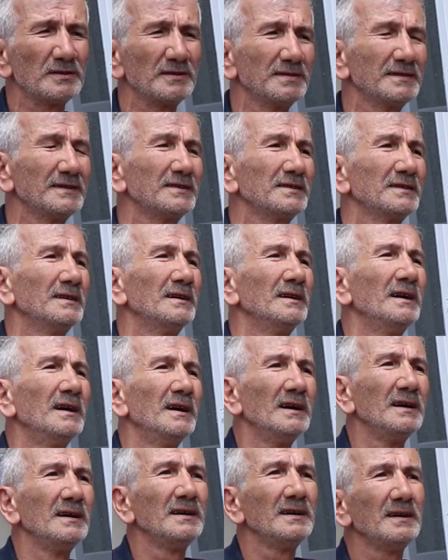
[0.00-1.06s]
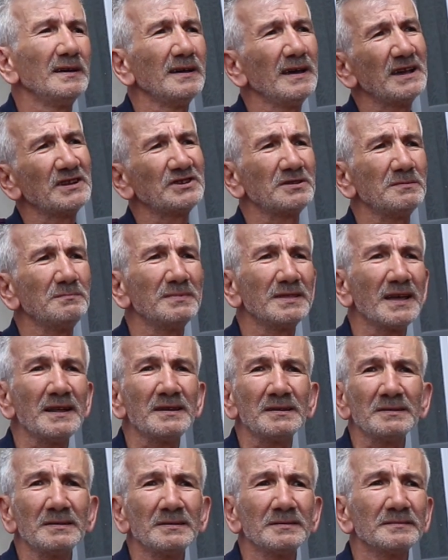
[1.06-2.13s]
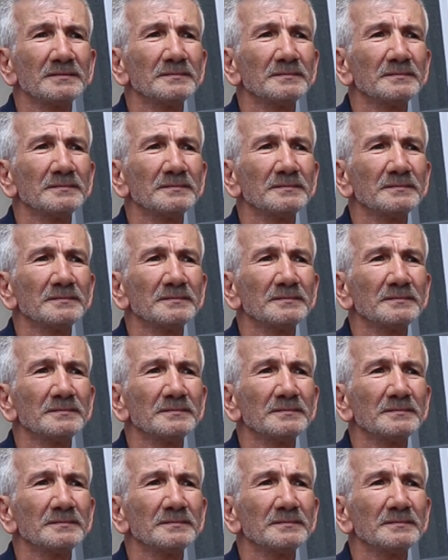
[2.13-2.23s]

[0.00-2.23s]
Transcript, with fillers: 3 yıldır e, eşimden